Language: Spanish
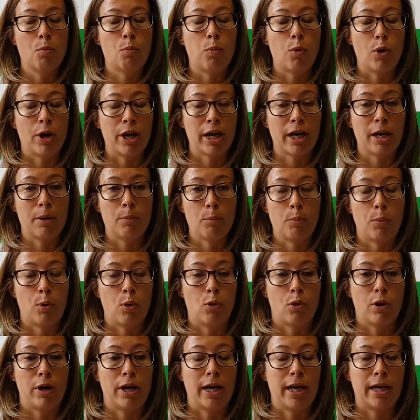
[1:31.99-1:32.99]
Por
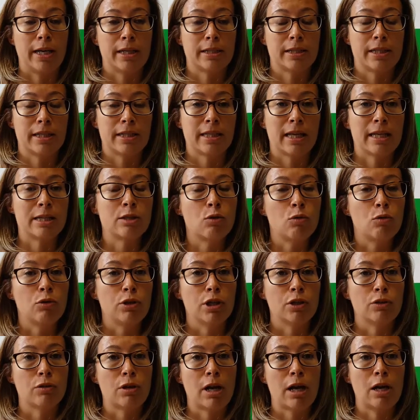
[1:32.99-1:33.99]
ejemplo, eh, se está
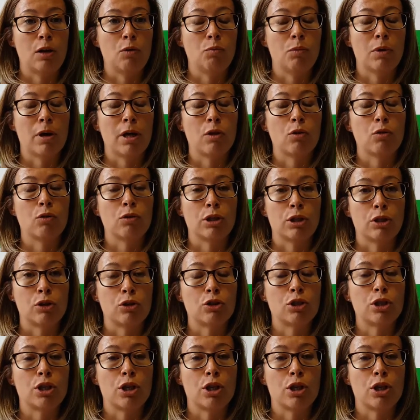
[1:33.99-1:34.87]
excluyendo al alumnado cuando no